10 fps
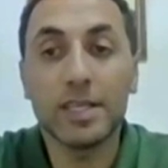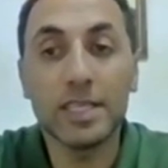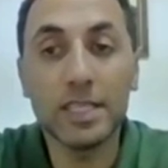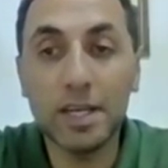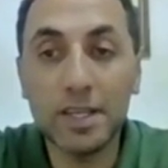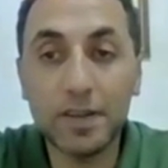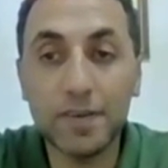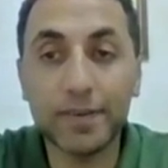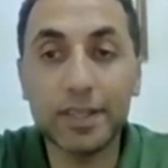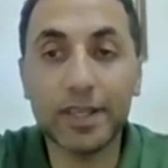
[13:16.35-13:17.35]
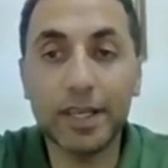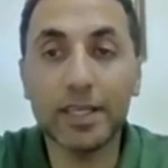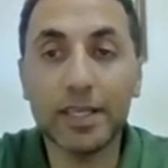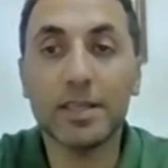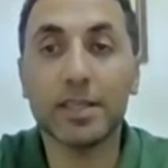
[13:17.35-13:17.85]
idari
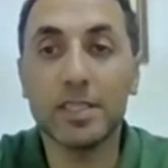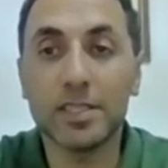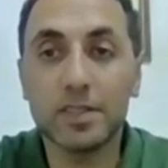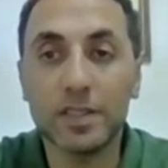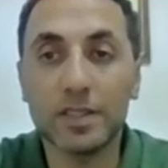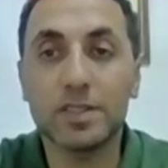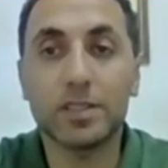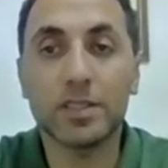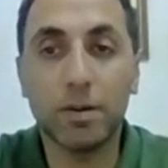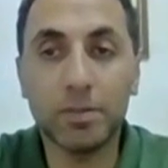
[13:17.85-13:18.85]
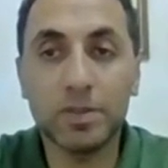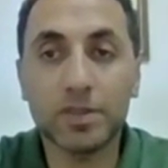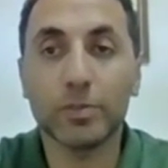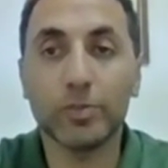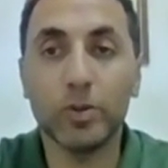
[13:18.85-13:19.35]
vesaire diyeceksiniz. Tamam
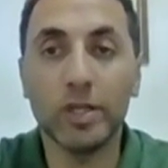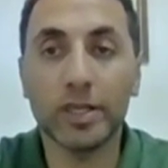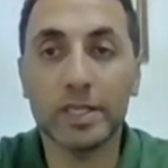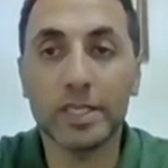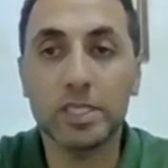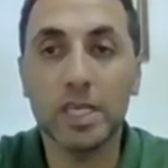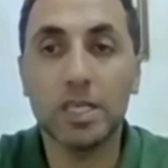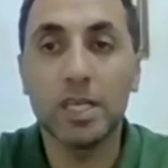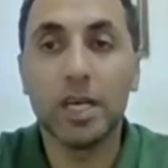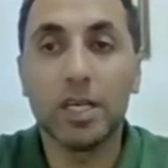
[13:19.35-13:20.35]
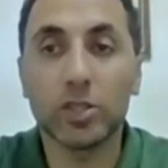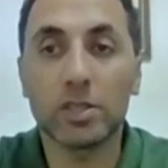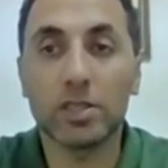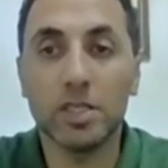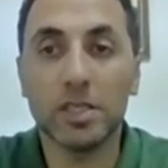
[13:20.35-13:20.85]
biz bunlar arkadaşlar
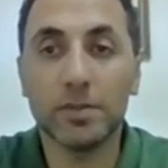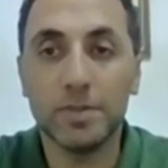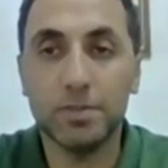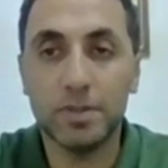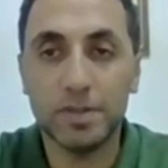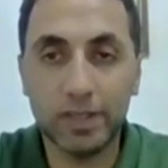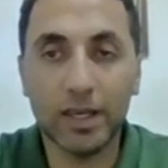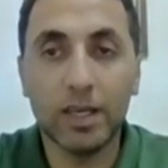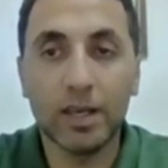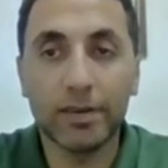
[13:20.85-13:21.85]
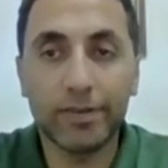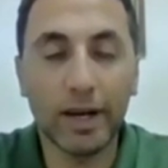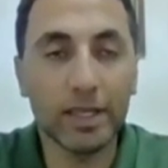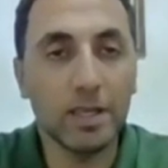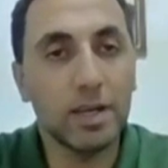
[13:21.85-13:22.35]
çok iyi bilmenizde
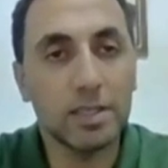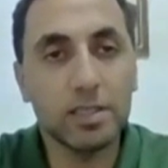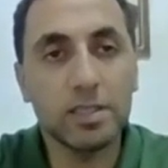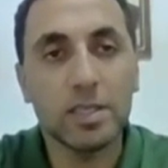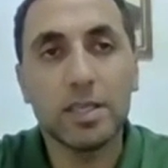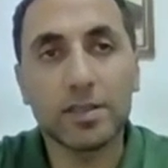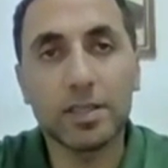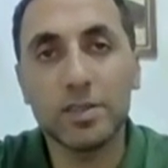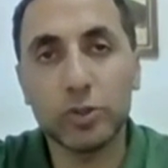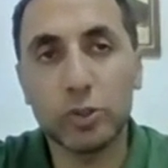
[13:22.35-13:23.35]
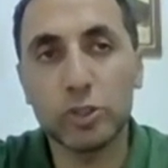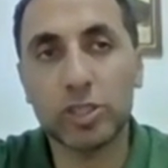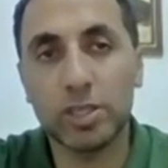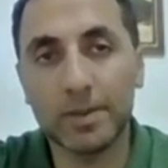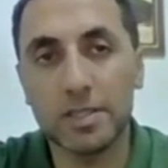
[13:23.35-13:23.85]
fayda vardır. Sınavda soru
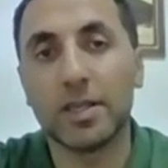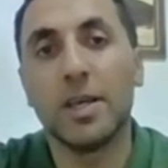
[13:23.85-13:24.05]
çıkabilir.